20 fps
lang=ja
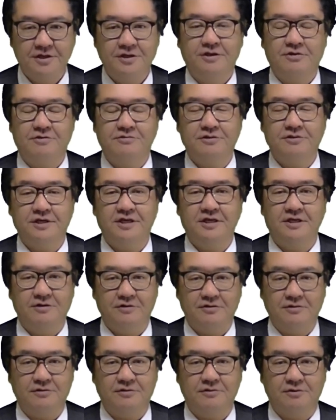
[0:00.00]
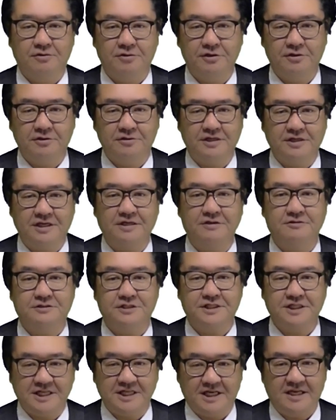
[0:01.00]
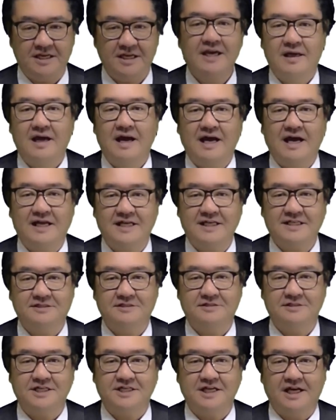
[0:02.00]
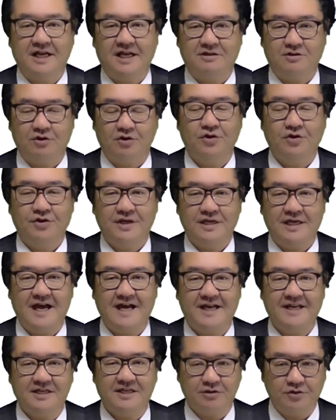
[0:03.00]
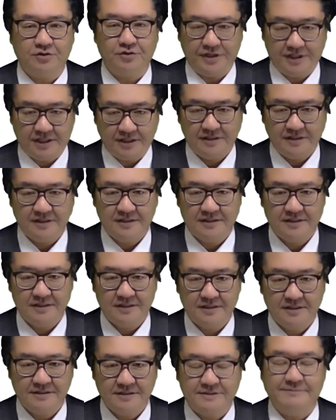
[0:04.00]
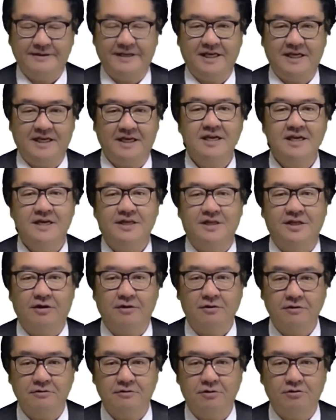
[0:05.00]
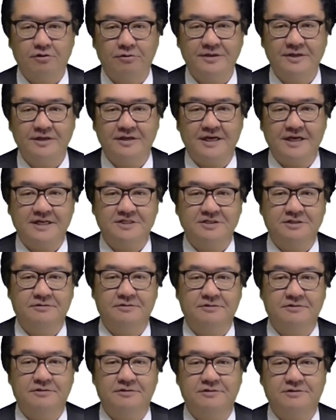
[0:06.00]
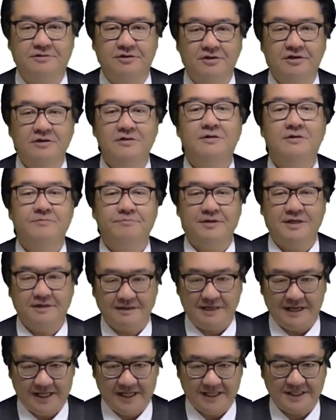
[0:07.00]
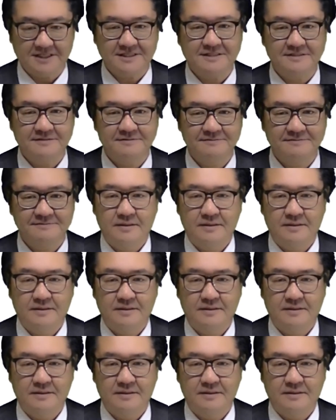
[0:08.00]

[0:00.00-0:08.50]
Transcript: 4技能5領域のうち話す力とやり取りつまり日本語コミュニケーション能力を見るからです